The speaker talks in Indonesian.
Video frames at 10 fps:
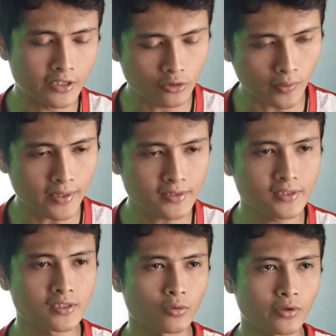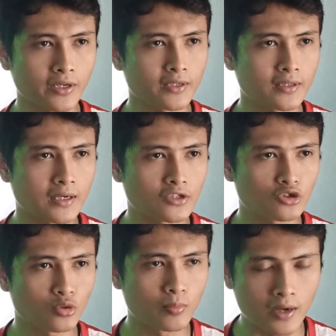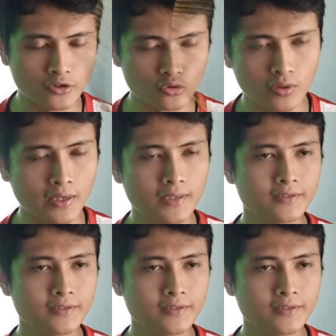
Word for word: request. Oke, okay, kita akan coba juga.